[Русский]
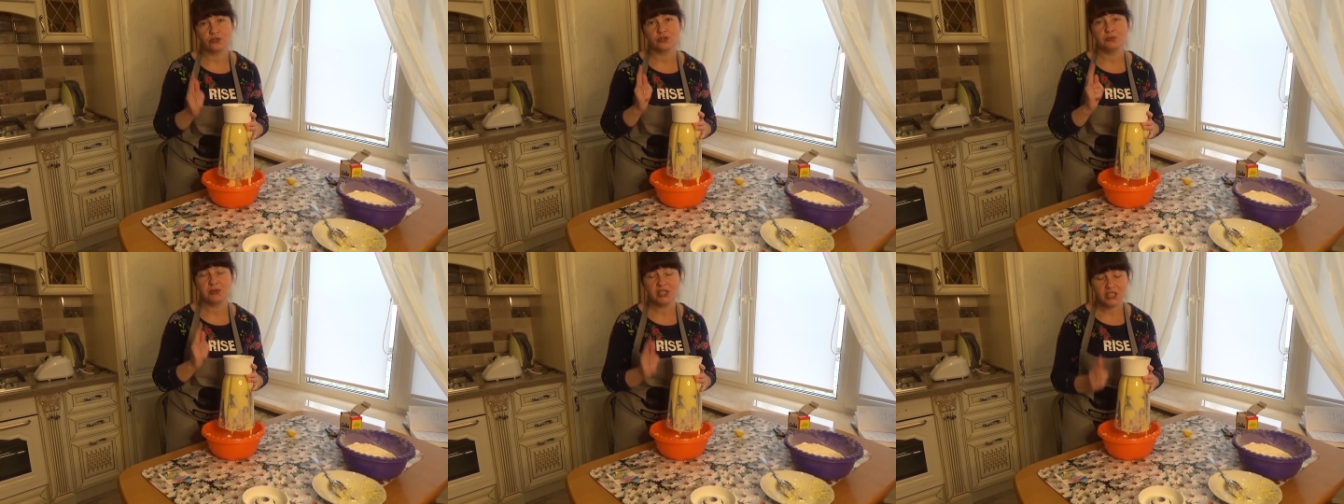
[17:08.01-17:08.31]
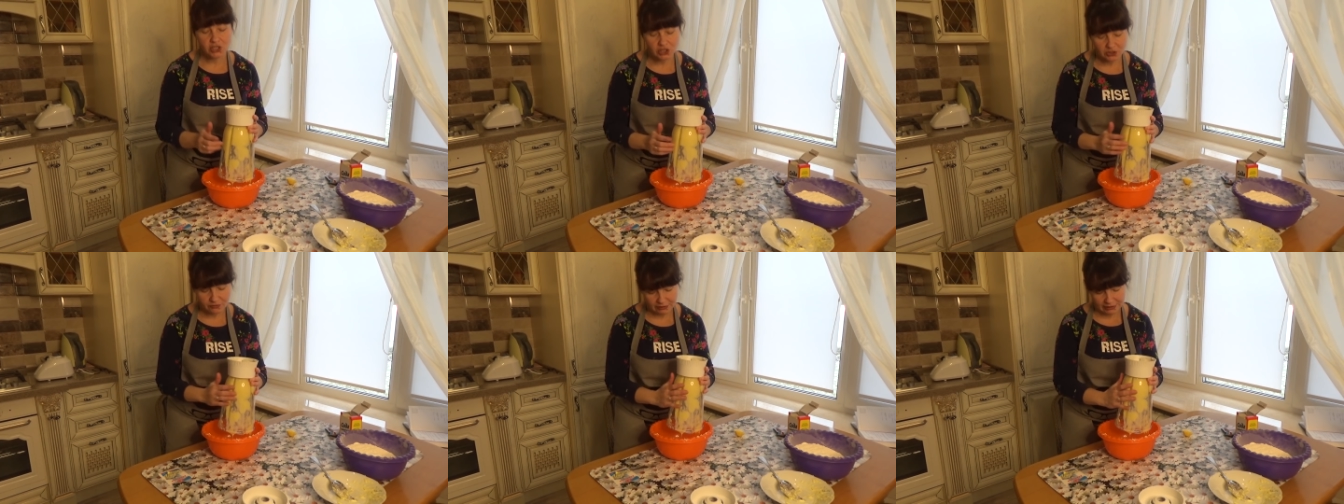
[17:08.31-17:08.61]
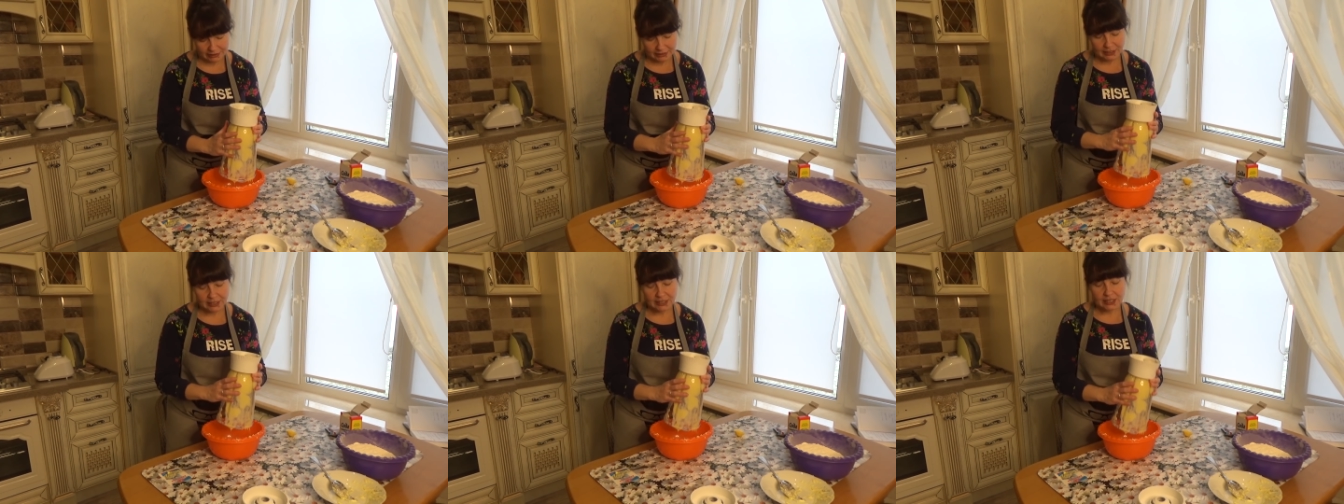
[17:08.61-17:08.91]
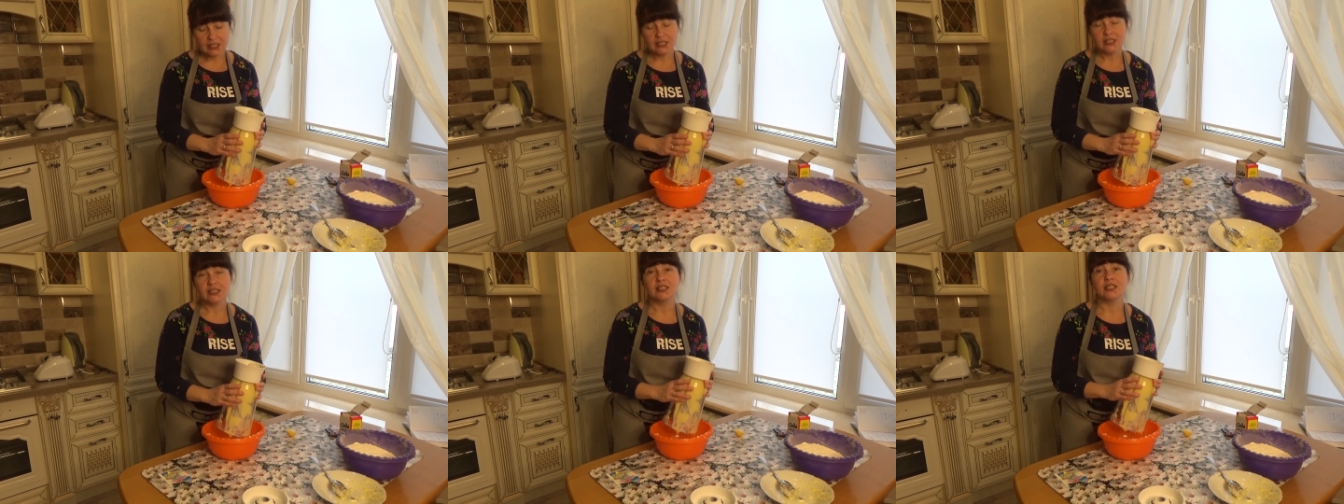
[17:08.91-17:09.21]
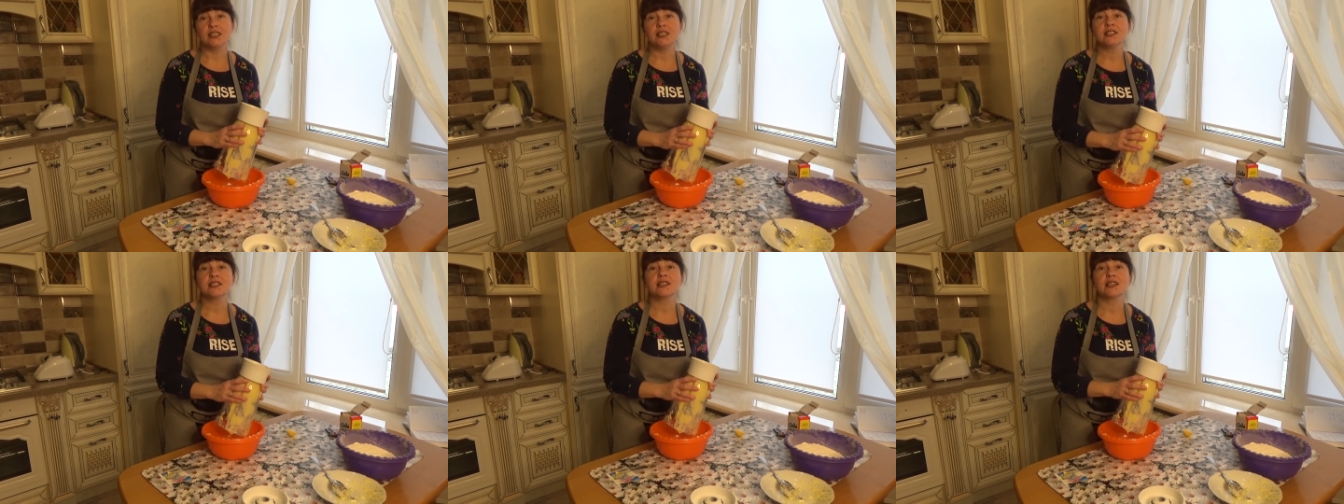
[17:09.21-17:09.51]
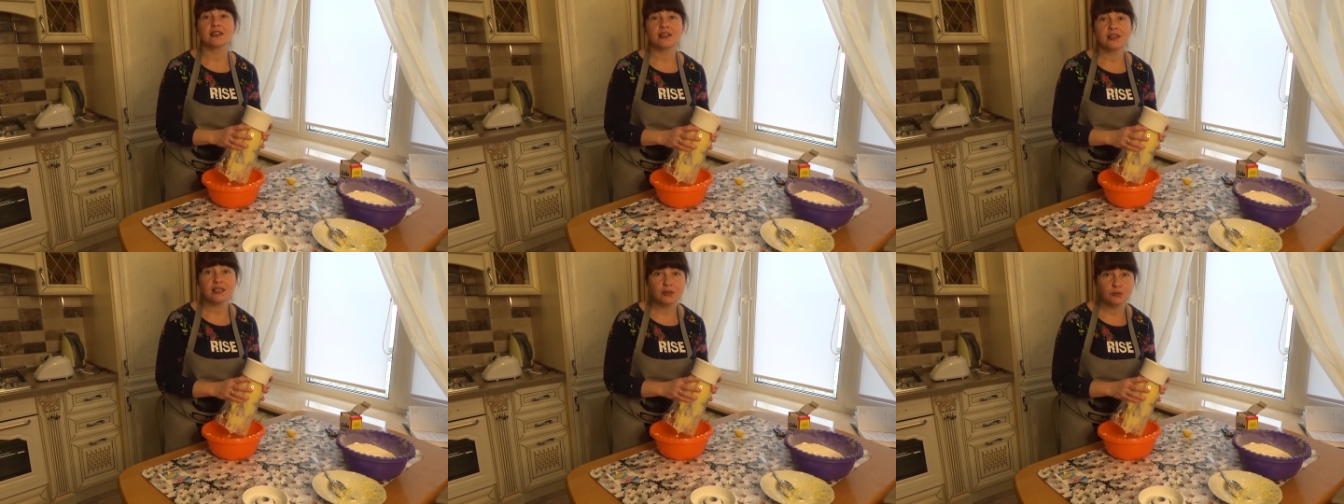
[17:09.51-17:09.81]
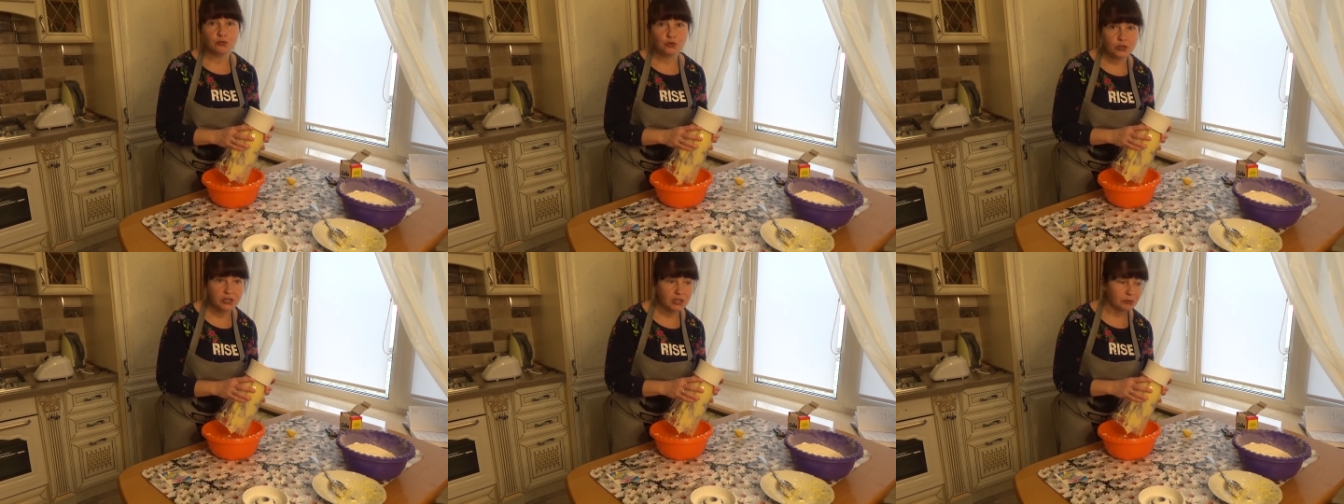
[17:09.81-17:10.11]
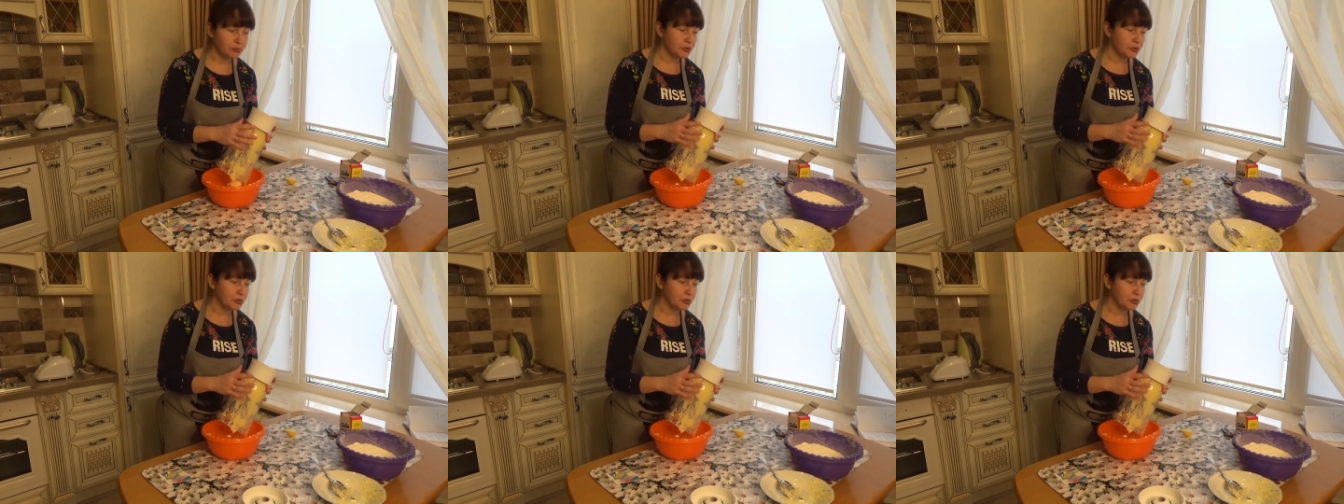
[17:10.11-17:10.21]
вымешивая 3 стакана муки.